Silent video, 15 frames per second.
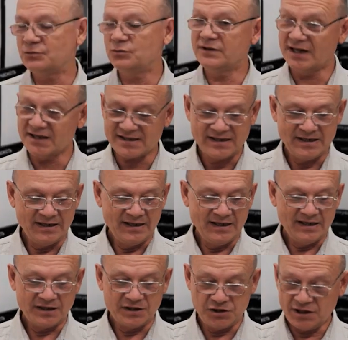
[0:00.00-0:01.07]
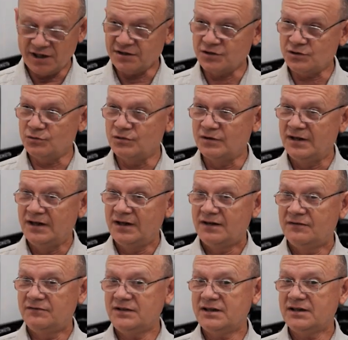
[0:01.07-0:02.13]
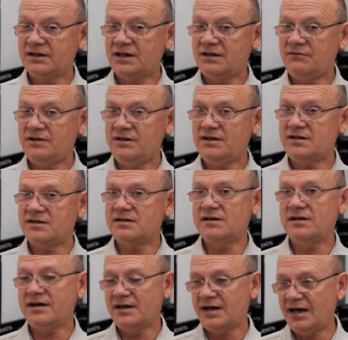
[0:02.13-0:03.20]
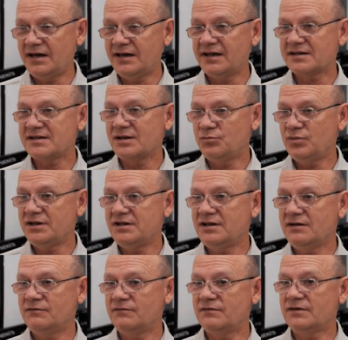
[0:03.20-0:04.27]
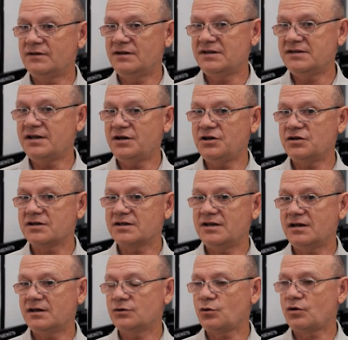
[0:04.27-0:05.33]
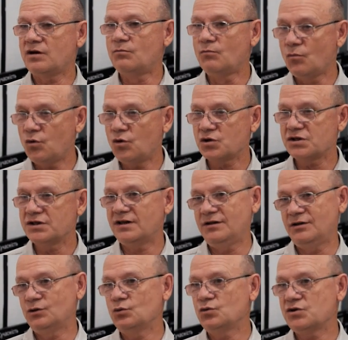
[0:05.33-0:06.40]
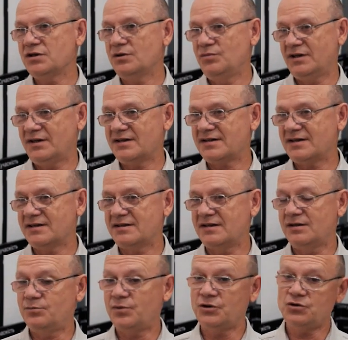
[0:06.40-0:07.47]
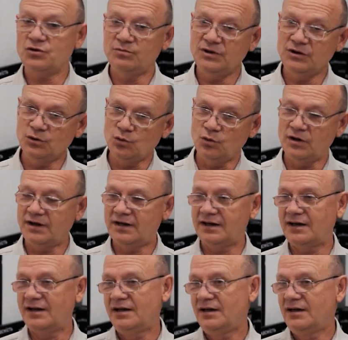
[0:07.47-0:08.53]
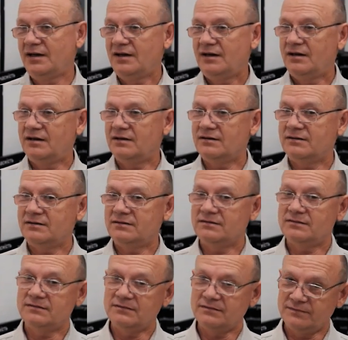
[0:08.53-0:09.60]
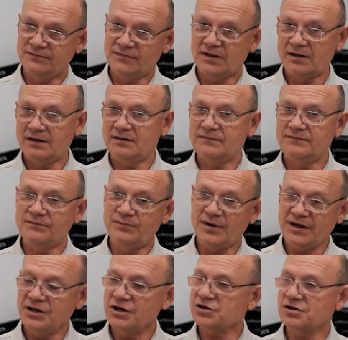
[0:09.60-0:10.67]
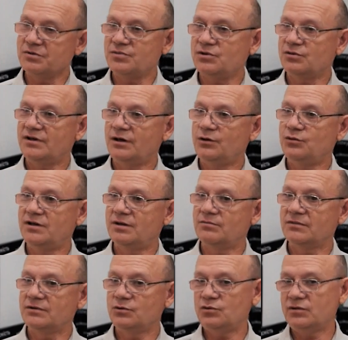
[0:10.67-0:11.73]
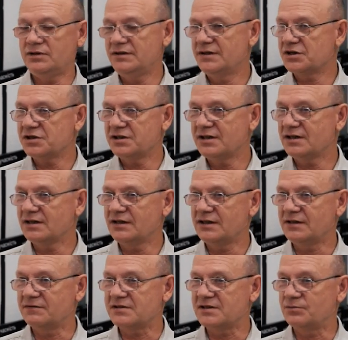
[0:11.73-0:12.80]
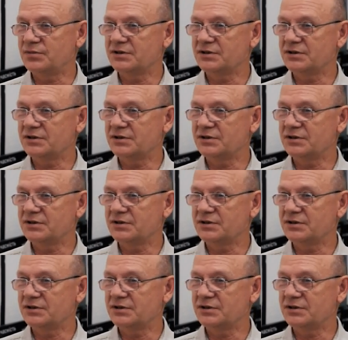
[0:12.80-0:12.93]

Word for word: У нас, к счастью, в Николаеве есть реальные события исторические, о которых можно и нужно бы рассказать. Причем не только э, приезжим сюда людям, но и даже николаевцам.